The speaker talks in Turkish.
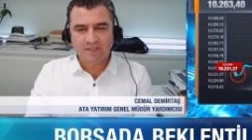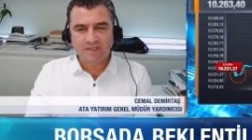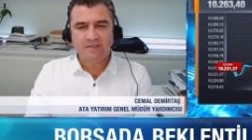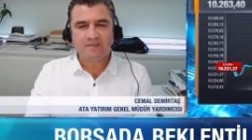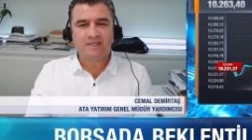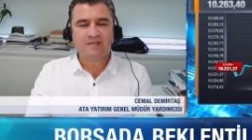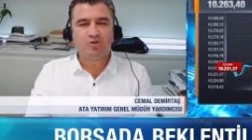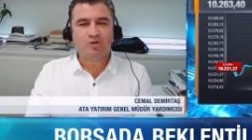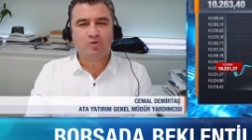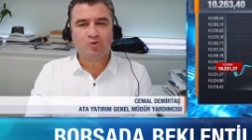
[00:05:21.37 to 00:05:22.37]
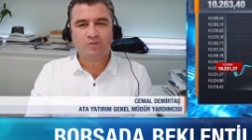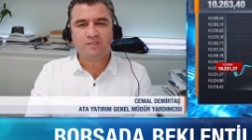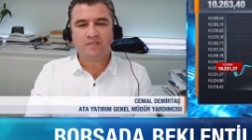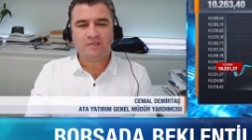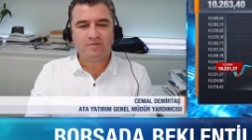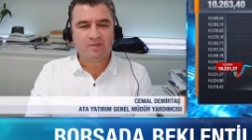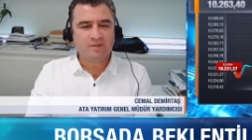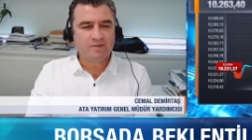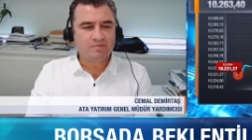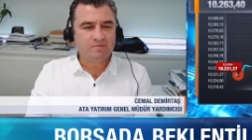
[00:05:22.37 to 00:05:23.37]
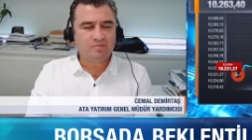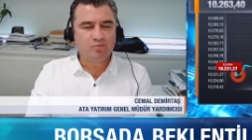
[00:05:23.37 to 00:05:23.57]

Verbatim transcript: ki sektörde 30 yıldır e,